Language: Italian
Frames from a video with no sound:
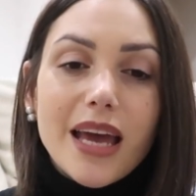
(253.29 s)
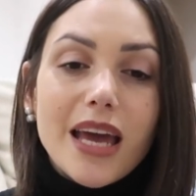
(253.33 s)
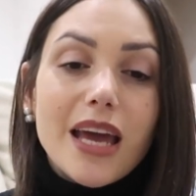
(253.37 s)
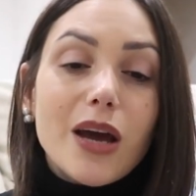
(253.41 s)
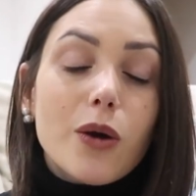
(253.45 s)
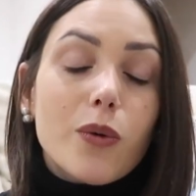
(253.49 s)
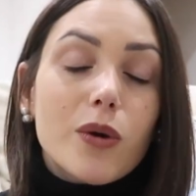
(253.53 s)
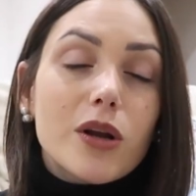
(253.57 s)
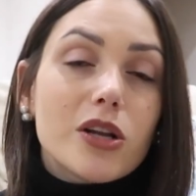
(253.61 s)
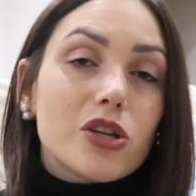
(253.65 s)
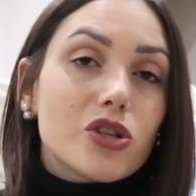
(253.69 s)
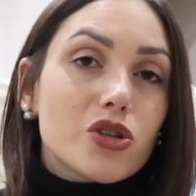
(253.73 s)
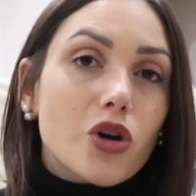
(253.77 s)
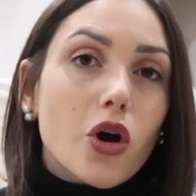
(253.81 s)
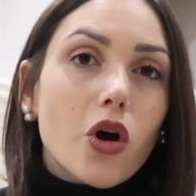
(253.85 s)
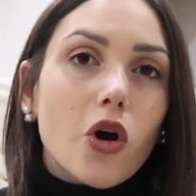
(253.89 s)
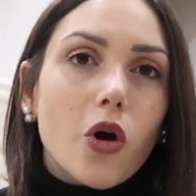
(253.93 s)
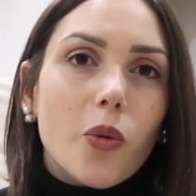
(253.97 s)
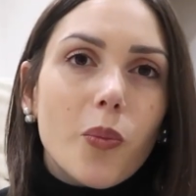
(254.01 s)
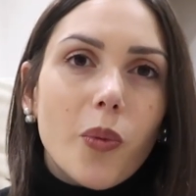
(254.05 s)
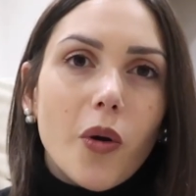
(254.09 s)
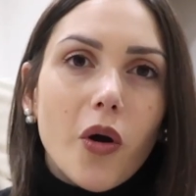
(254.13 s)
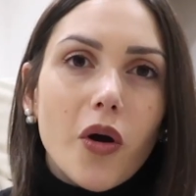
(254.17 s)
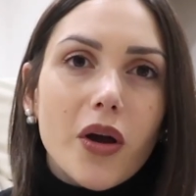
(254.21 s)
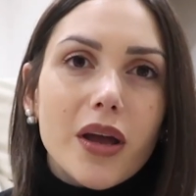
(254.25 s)
e quel
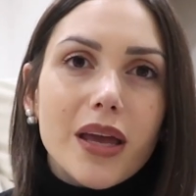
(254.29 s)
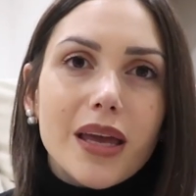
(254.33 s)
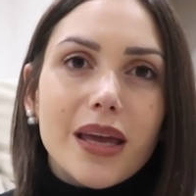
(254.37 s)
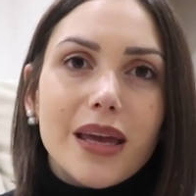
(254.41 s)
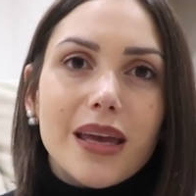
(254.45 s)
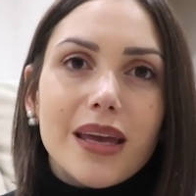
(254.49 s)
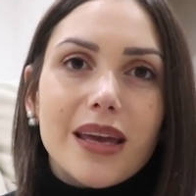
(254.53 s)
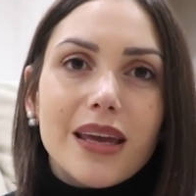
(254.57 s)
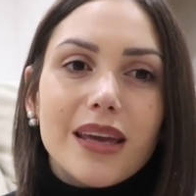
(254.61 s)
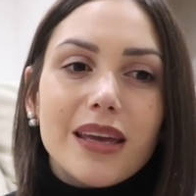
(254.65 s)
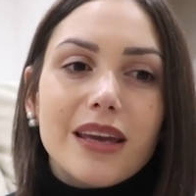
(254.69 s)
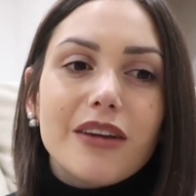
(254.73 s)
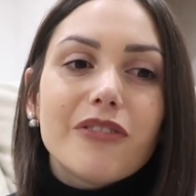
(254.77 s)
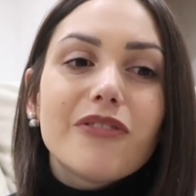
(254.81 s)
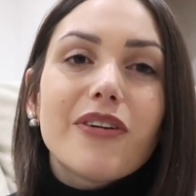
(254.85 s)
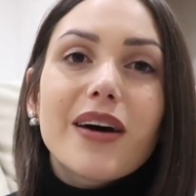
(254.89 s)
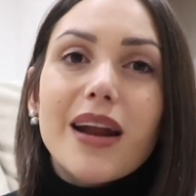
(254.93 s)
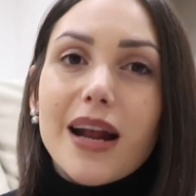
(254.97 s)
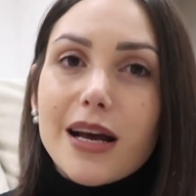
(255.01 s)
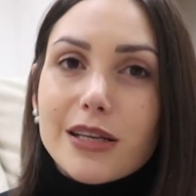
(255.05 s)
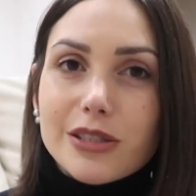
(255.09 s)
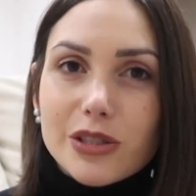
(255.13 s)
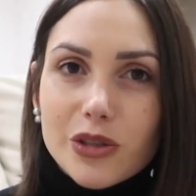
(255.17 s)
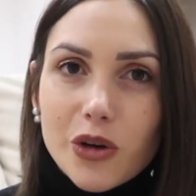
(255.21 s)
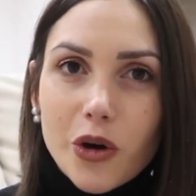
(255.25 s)
gioco poi gli
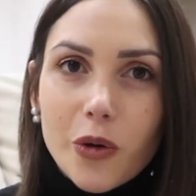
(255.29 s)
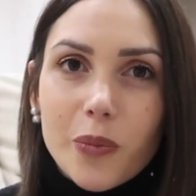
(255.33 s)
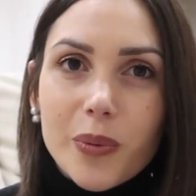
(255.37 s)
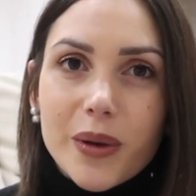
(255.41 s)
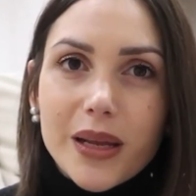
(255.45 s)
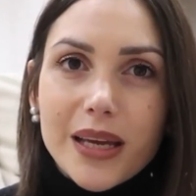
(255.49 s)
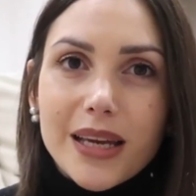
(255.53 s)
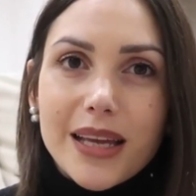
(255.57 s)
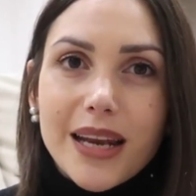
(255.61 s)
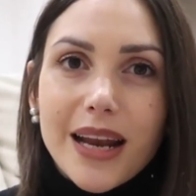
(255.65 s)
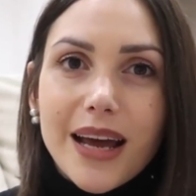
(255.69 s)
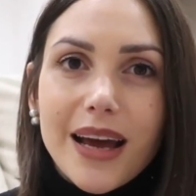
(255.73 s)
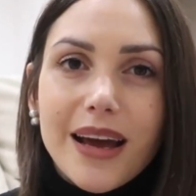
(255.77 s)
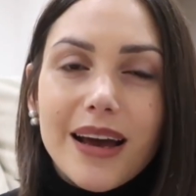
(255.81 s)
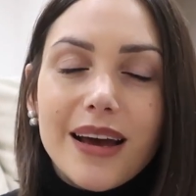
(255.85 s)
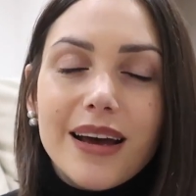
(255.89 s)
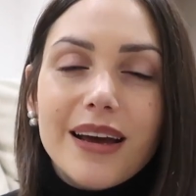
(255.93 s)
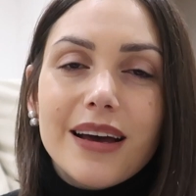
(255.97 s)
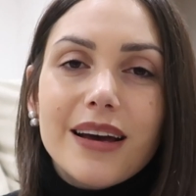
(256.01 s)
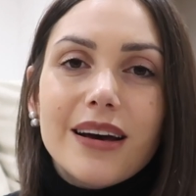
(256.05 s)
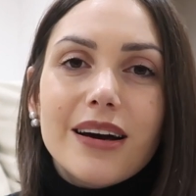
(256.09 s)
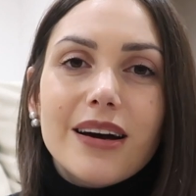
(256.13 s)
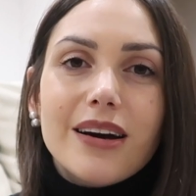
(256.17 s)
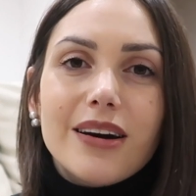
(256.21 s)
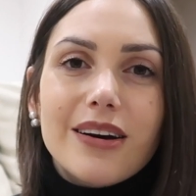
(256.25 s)
farà scoprire
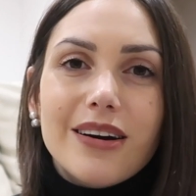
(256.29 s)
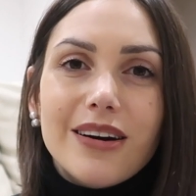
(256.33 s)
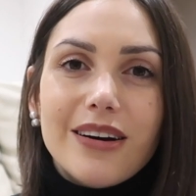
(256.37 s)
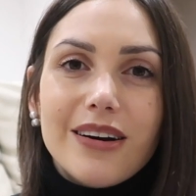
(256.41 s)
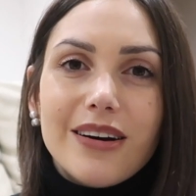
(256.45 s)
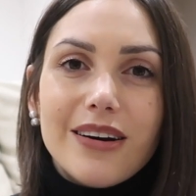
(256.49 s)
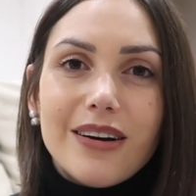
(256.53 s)
uh,